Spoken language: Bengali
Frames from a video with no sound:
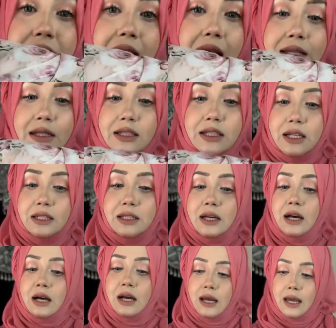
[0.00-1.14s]
এক্সেল সাইজ আছে এটা
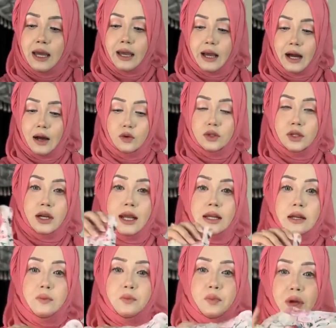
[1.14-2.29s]
এই গাউনটার
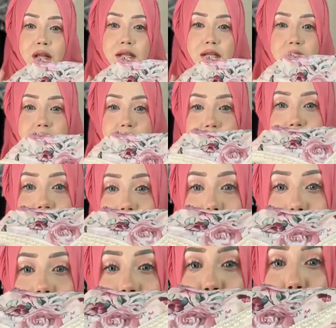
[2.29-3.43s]
এটার প্রিন্টটা জাস্ট দেখো
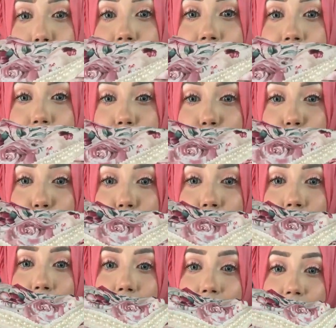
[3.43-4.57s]
কি পরিমাণে
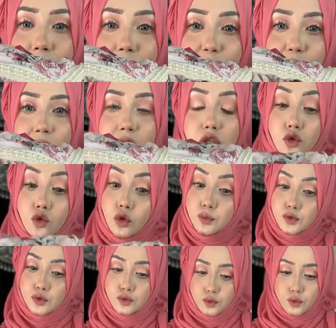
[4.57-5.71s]
সুদিং একটা প্রিন্ট খুব
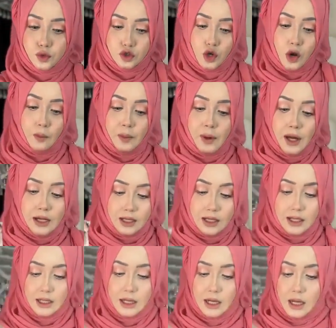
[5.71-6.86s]
সুন্দর সব
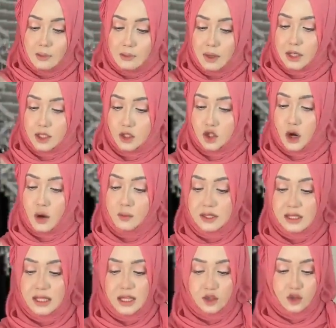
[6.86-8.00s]
কালারের মানে সব
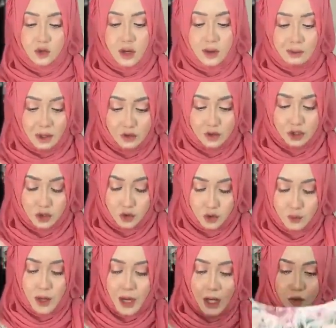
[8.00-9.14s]
স্কিন টোনের মানুষকে
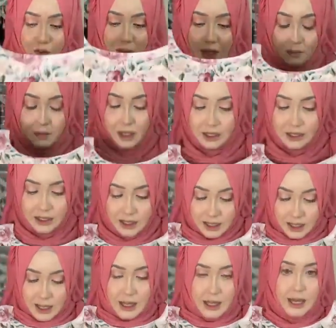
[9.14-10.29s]
খুব ভালো মানাবে এটা